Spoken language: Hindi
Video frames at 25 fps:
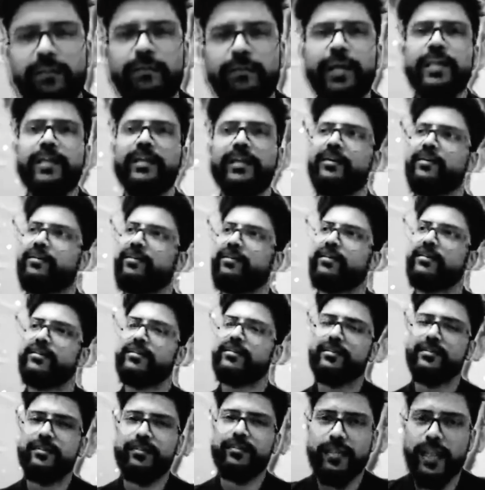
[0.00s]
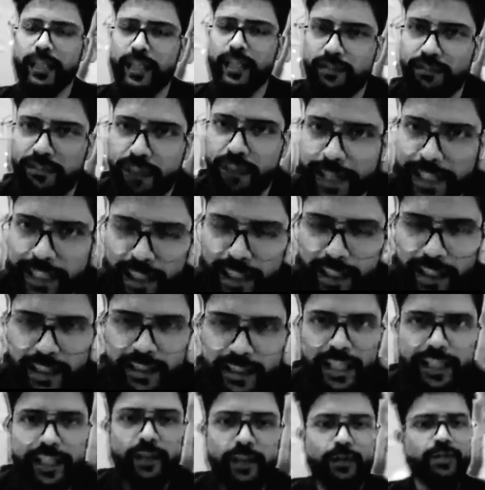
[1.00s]
तगड़ी वाली तैयार फाइट के लिए
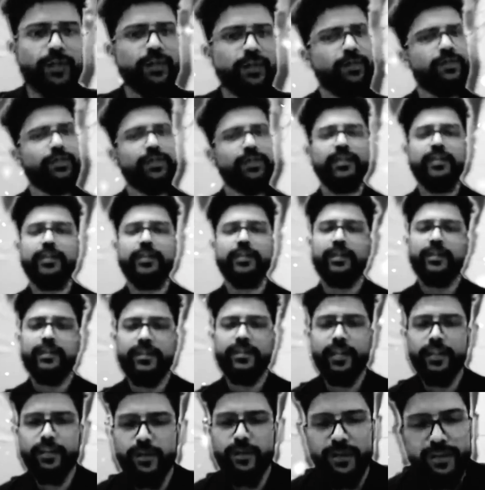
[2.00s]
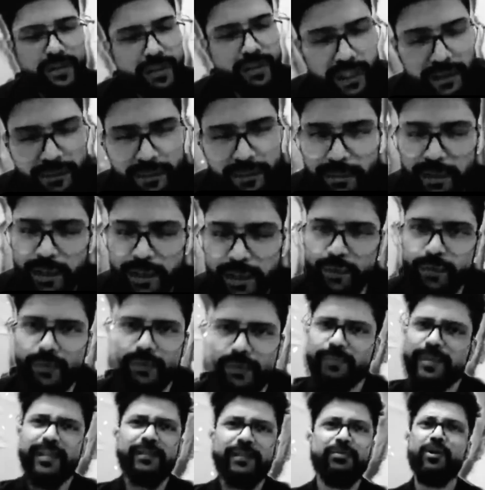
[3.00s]
तैयार हो जाओ नहीं तो गिव अप कर दो
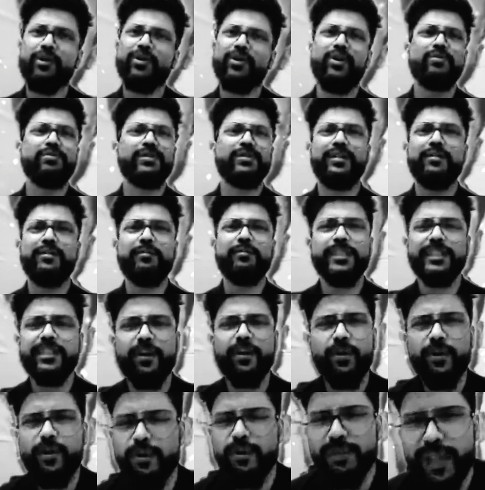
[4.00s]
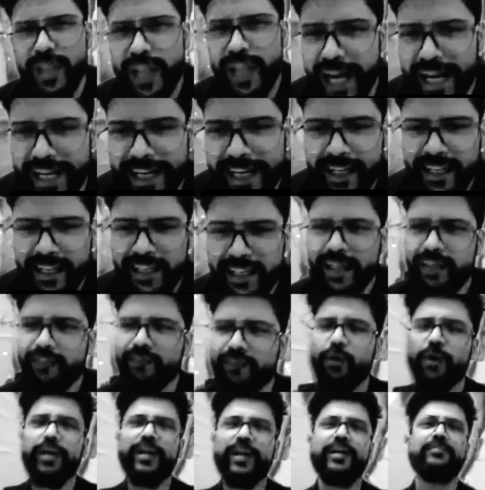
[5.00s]
मतलब दो ही ऑप्शन है बीच का कोई ऑप्शन है आईआईटी एक
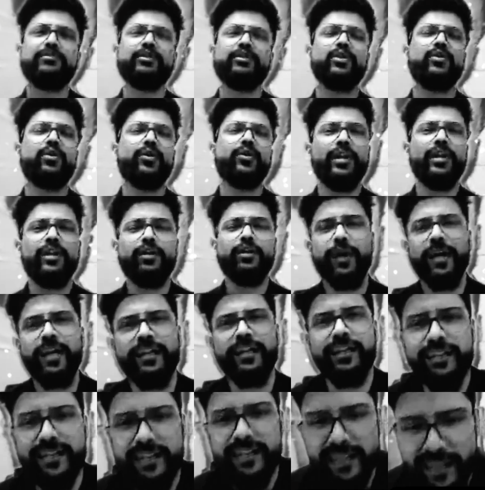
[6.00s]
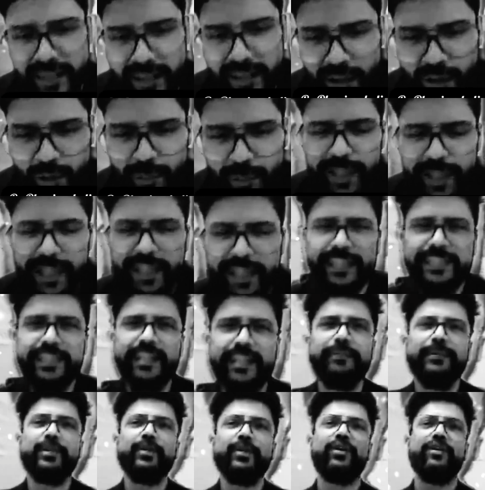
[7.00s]
बोर है कमजोरों के लिए तो है नहीं कि तुम्हारा कि
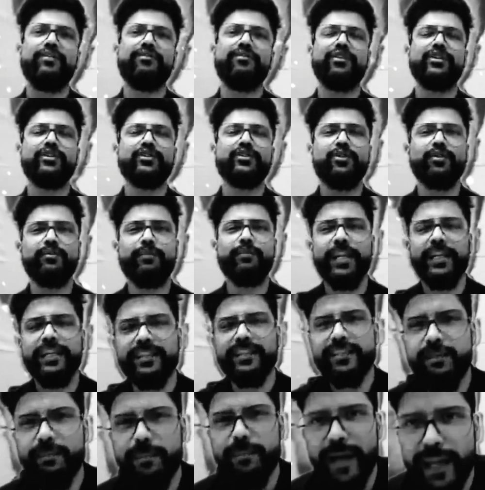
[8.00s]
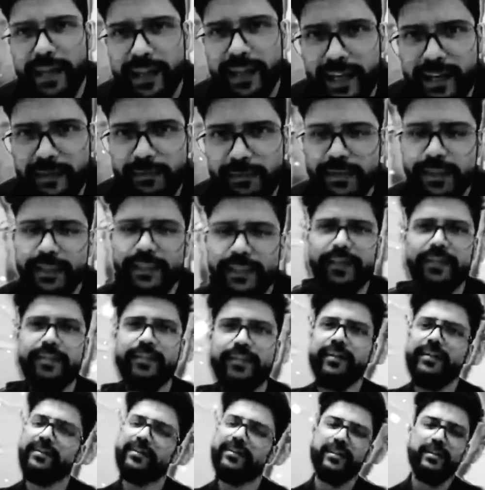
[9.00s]
सर अपन तो कंफर्ट जोन वाले हैं सर पढ़ाई आराम से ही
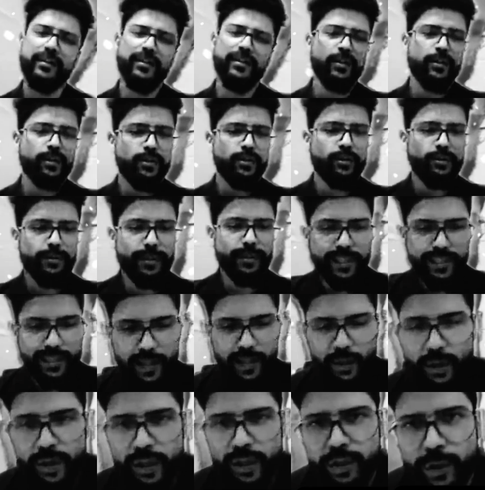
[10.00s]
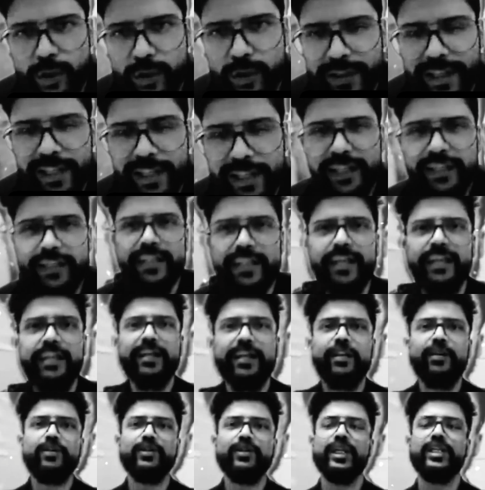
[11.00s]
करते हैं तो बेटा कर लो क्यूट वगैरह की
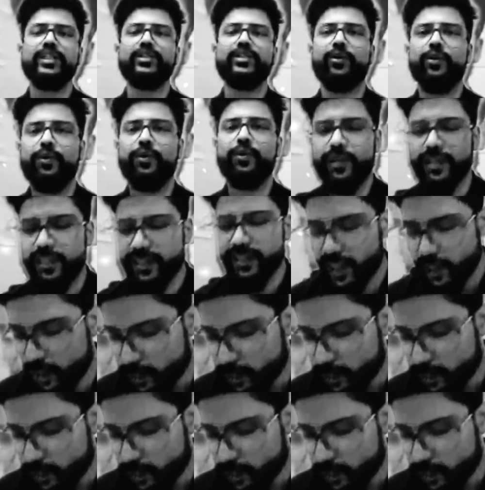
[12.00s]
तैयारी कर लो जेई छोड़ दो ना